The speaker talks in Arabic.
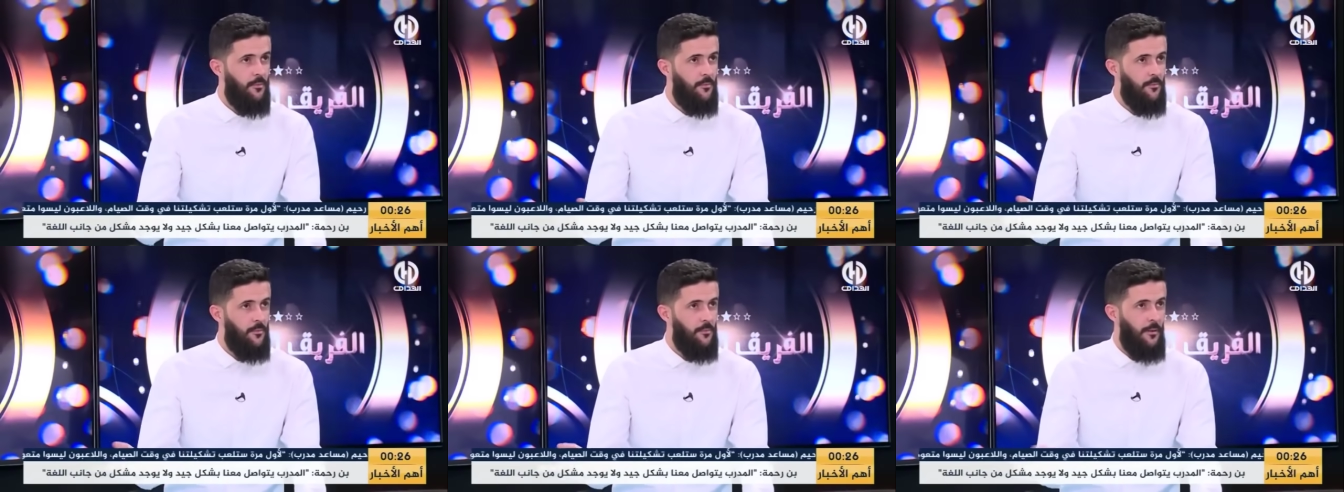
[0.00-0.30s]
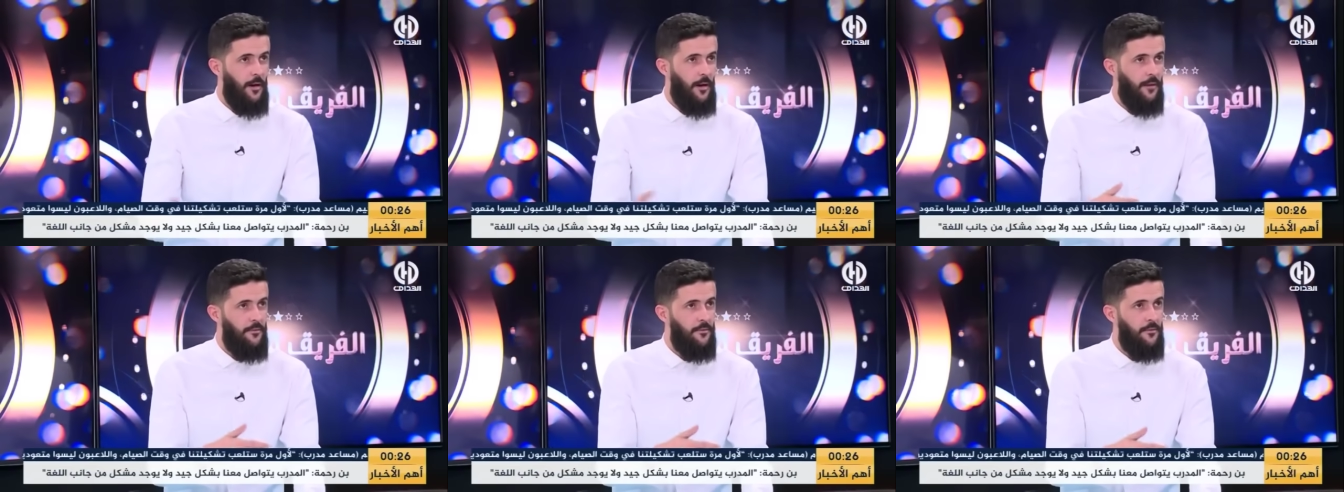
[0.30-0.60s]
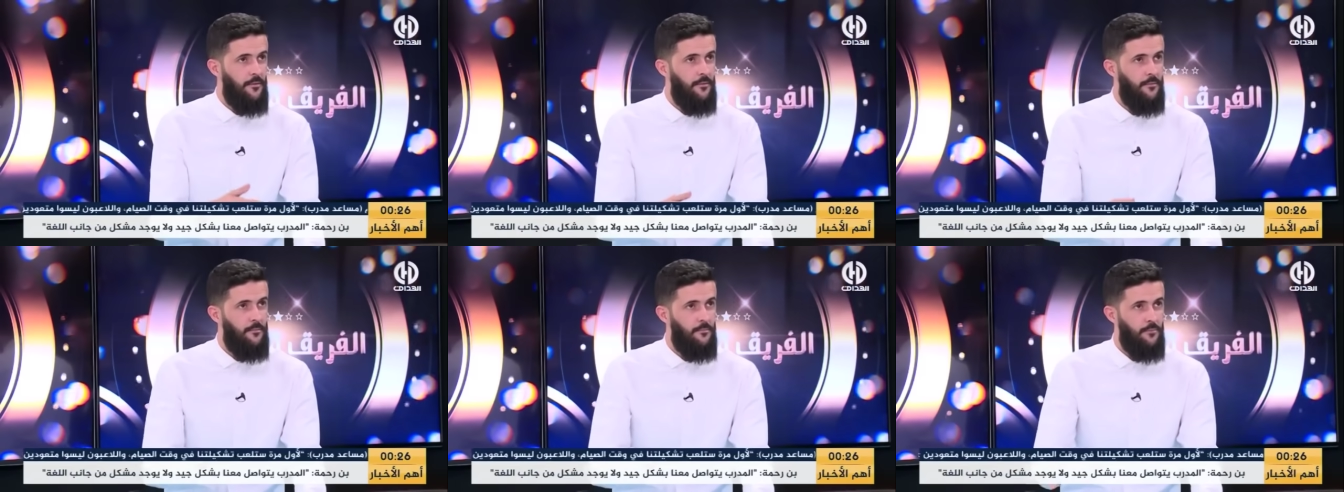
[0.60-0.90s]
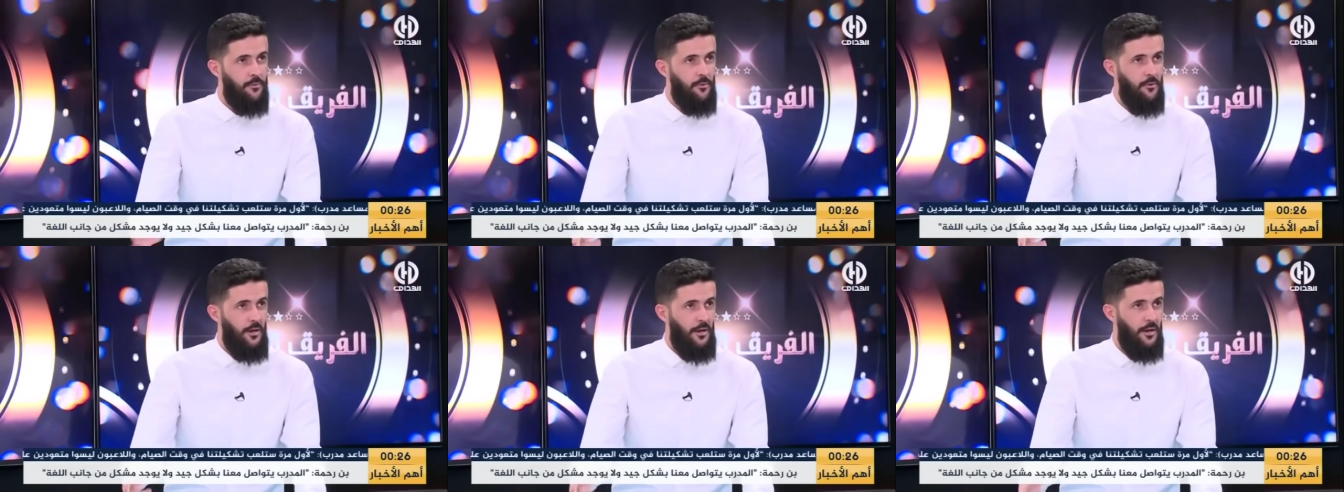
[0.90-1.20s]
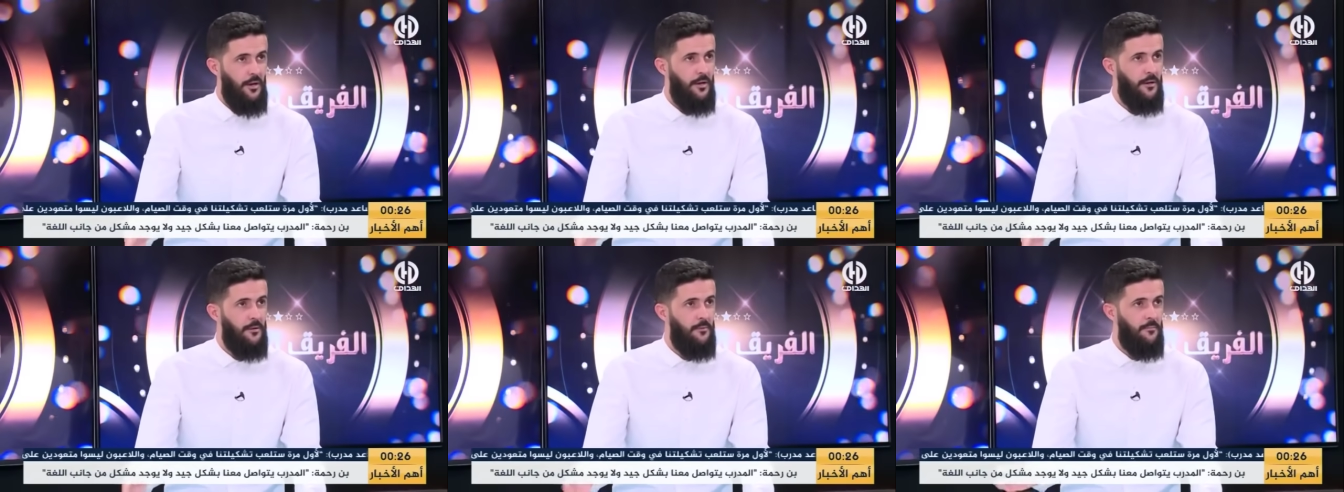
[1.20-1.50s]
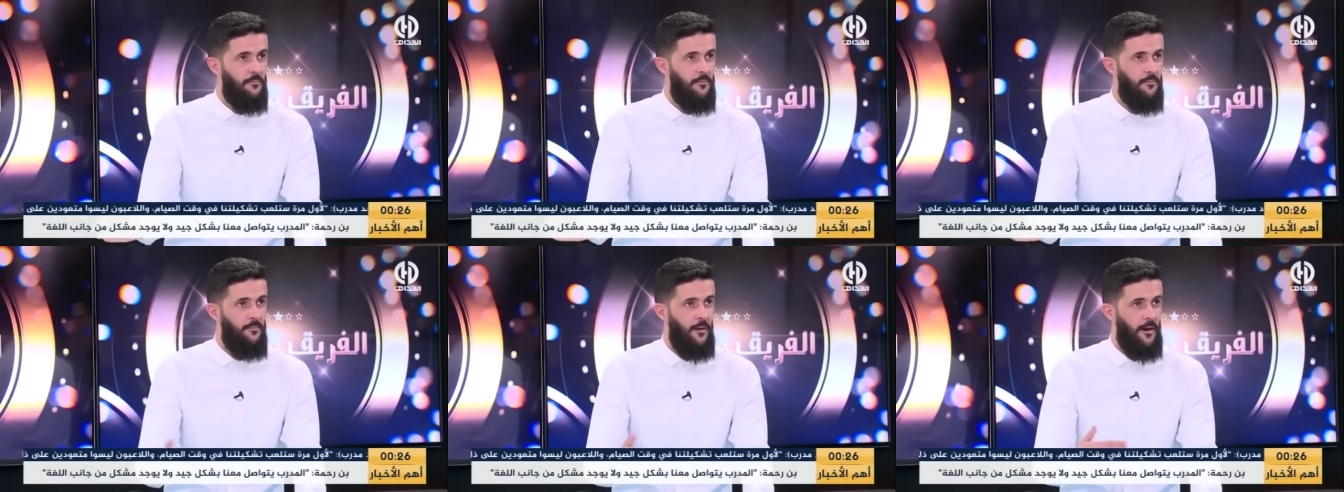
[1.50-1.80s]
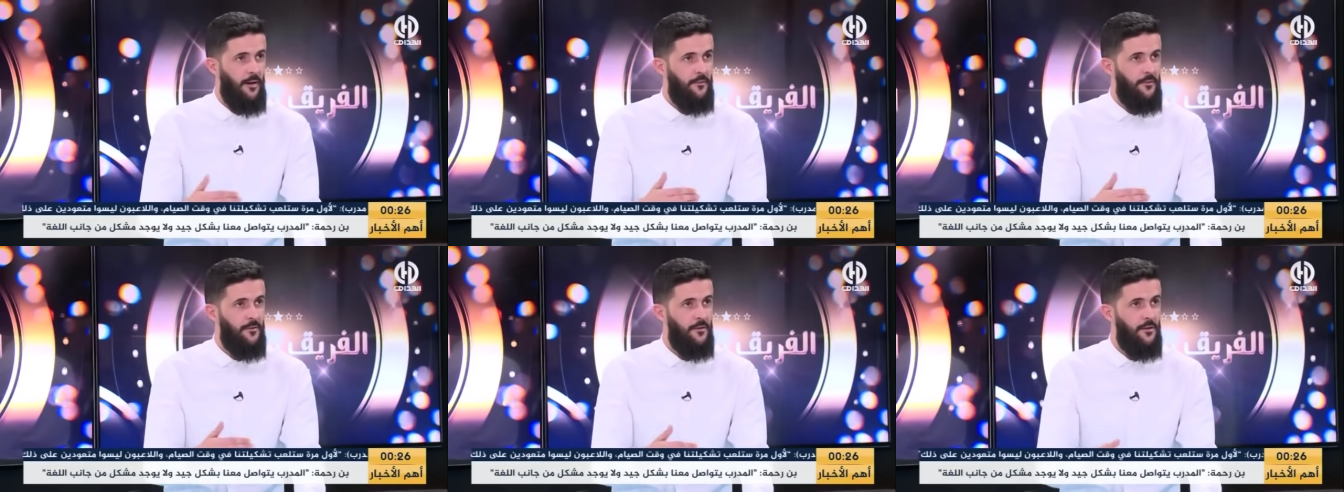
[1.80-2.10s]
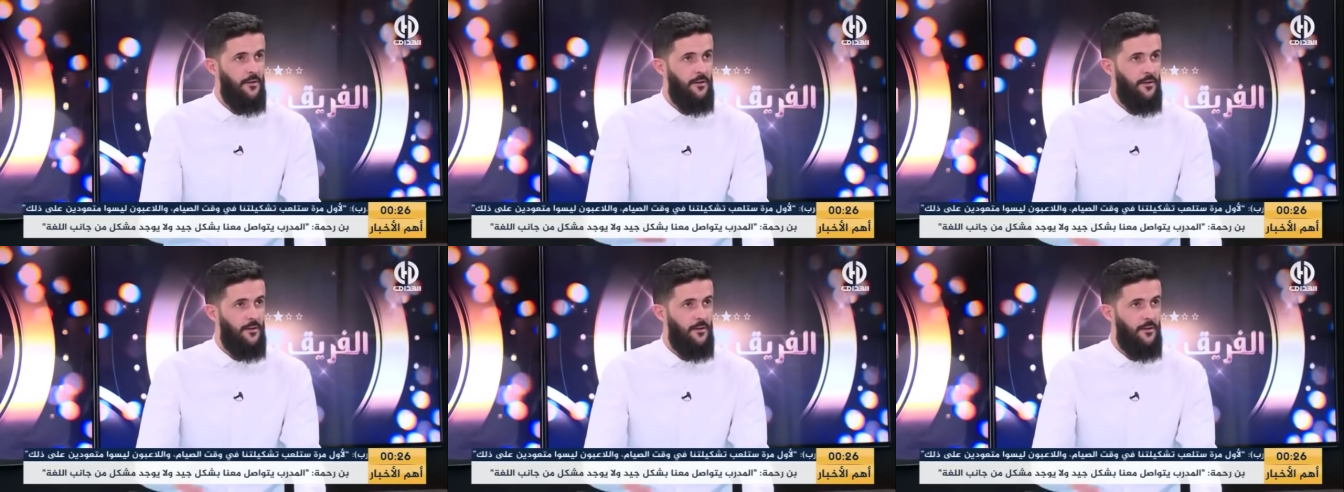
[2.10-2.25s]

مبعد مبولحي مبعد